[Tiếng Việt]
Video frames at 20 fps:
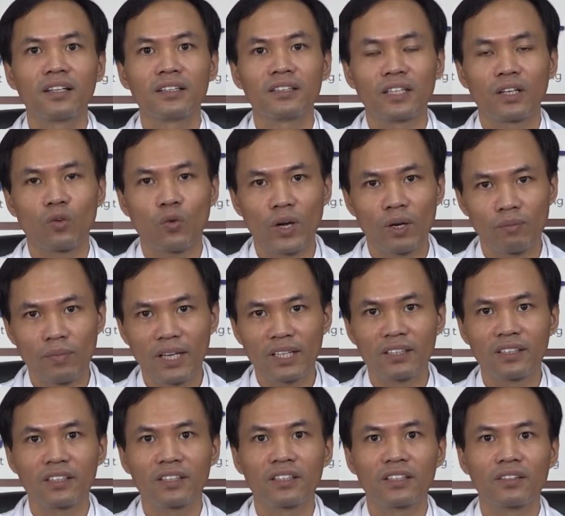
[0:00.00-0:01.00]
sẽ khỏe mạnh
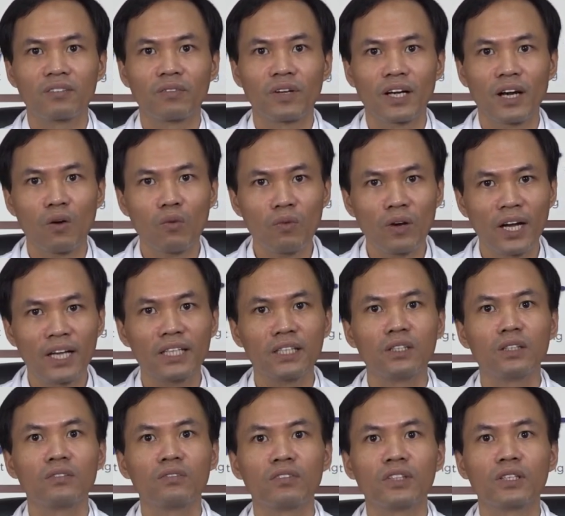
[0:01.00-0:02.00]
và đồng
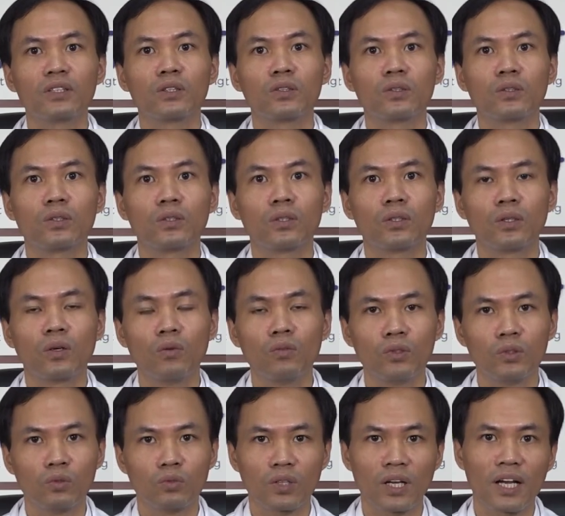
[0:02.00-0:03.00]
hành với
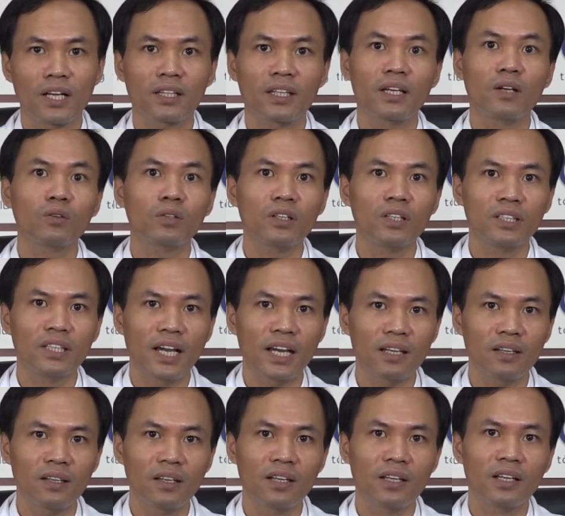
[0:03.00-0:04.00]
cùng chúng ta theo thời gian